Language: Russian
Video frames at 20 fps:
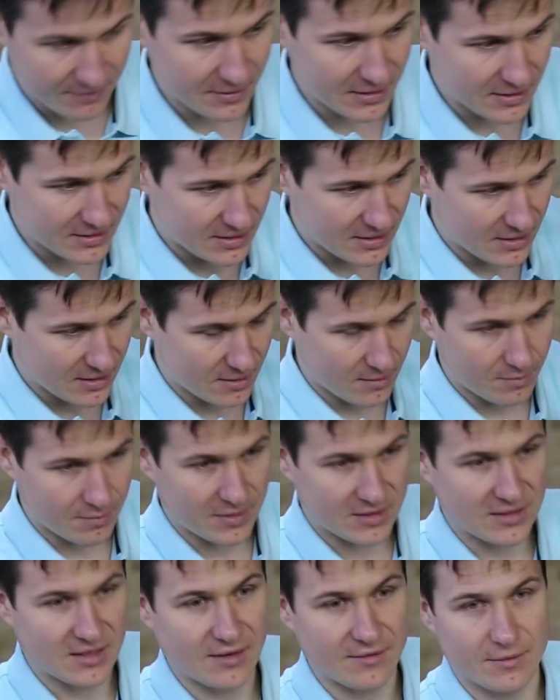отверстие,
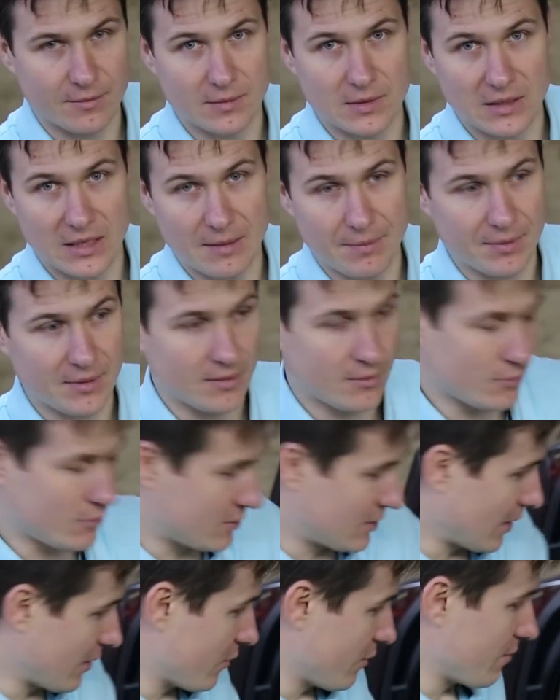поставим клапан,
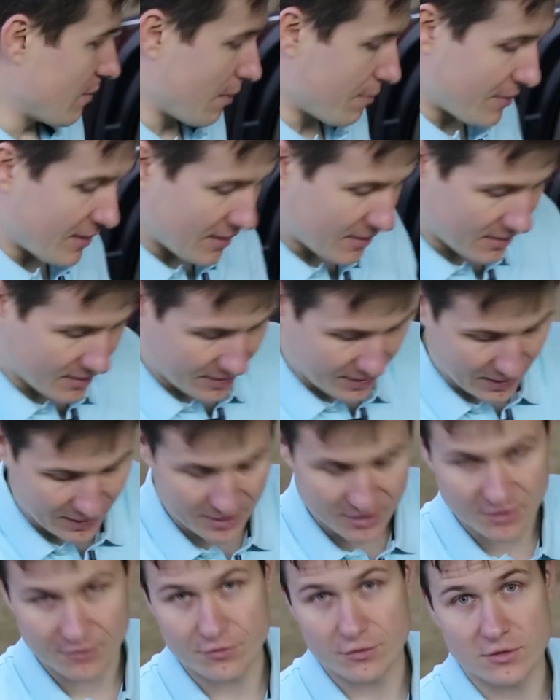установим обратно и,
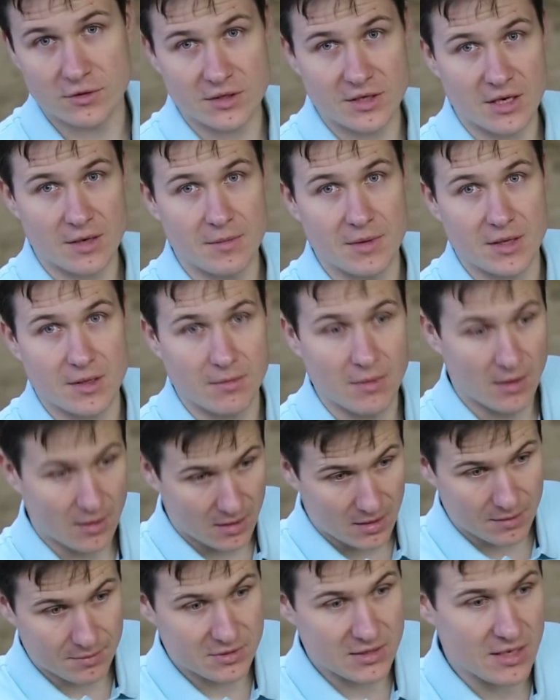конечно, все загерметим.
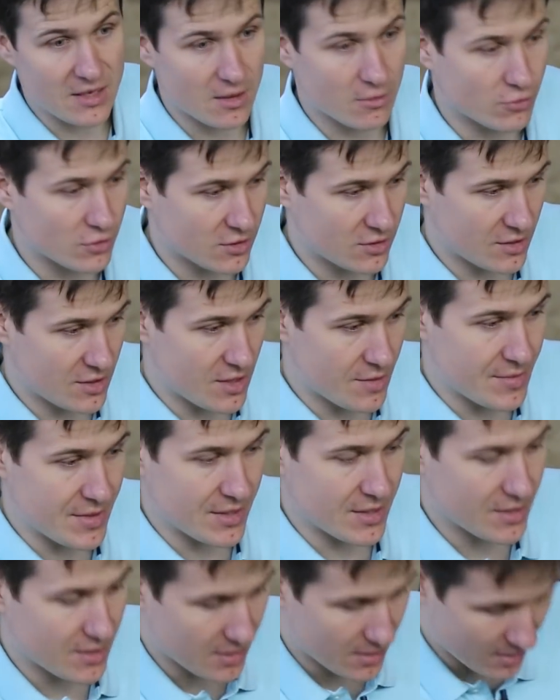Обязательно нужно
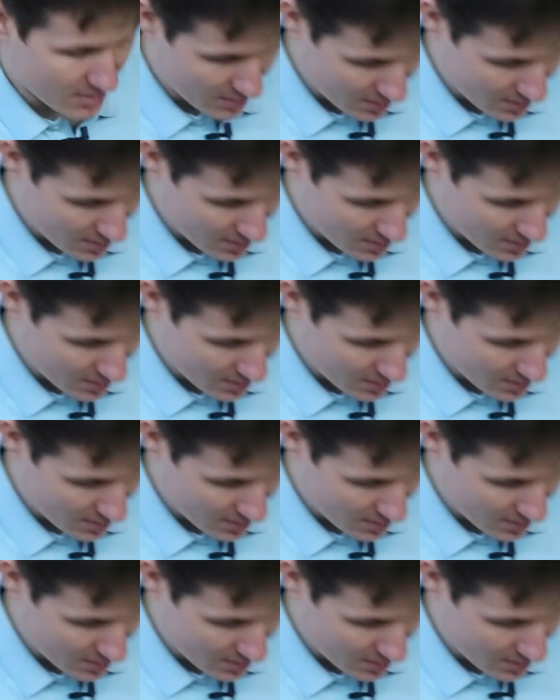загерметить.